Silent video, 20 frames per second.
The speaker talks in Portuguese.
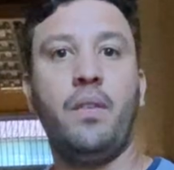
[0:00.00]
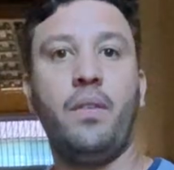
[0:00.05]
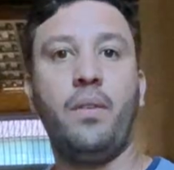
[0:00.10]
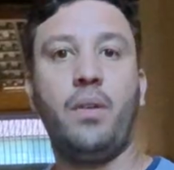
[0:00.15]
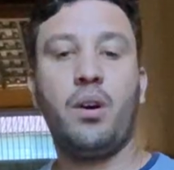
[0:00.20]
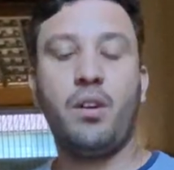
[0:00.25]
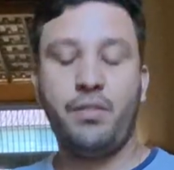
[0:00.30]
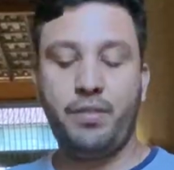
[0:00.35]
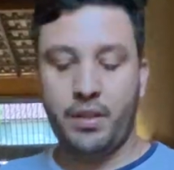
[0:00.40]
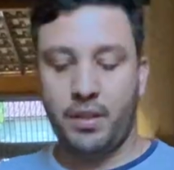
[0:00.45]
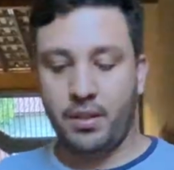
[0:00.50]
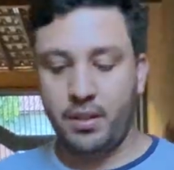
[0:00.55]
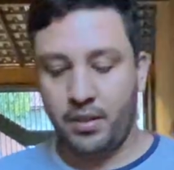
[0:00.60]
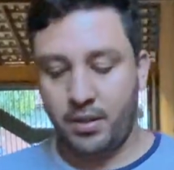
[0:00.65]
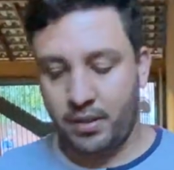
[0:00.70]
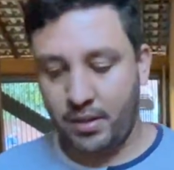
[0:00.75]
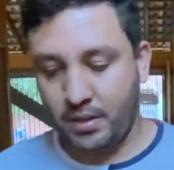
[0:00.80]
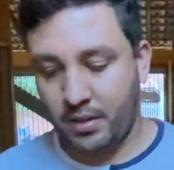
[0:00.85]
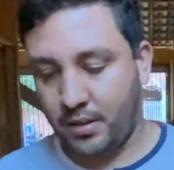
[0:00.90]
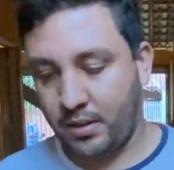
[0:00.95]
9?
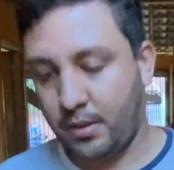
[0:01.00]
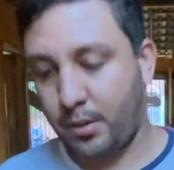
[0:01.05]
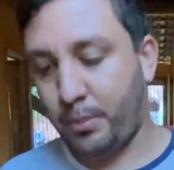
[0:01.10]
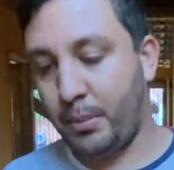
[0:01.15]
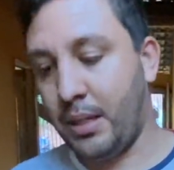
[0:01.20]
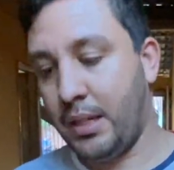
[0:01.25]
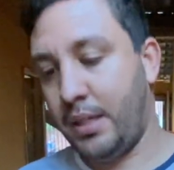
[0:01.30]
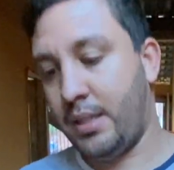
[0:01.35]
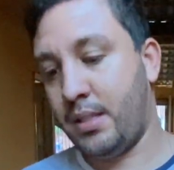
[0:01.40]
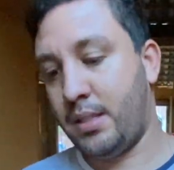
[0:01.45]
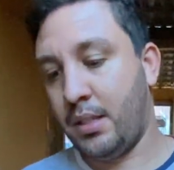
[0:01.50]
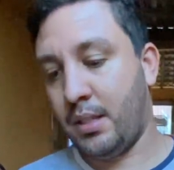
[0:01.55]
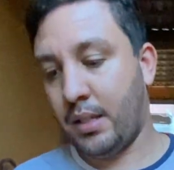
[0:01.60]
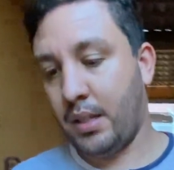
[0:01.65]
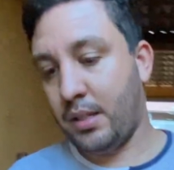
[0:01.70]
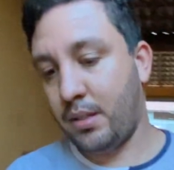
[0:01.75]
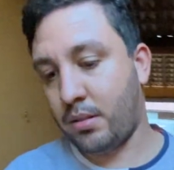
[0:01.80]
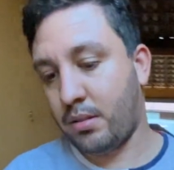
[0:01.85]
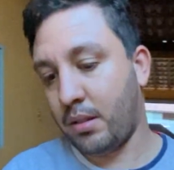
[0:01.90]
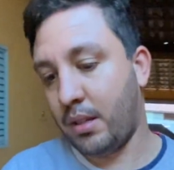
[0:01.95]
Então, beleza.
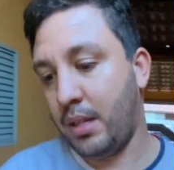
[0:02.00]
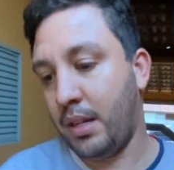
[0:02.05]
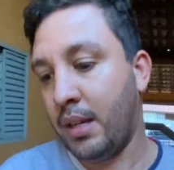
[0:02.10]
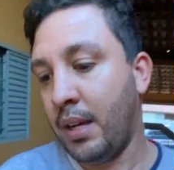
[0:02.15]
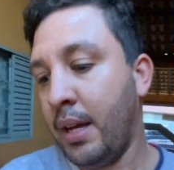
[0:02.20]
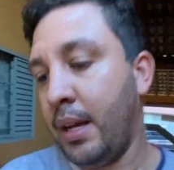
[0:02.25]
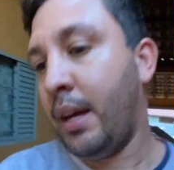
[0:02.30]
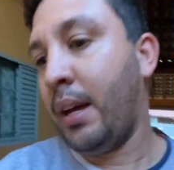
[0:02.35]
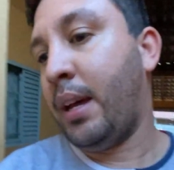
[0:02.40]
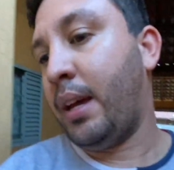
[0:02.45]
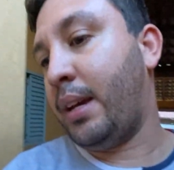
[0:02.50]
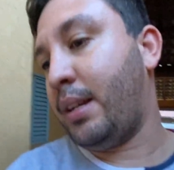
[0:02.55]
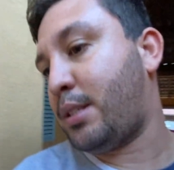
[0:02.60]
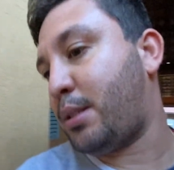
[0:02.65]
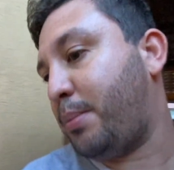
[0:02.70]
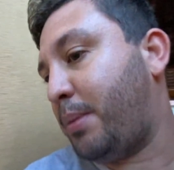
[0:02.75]
É isso aí. Race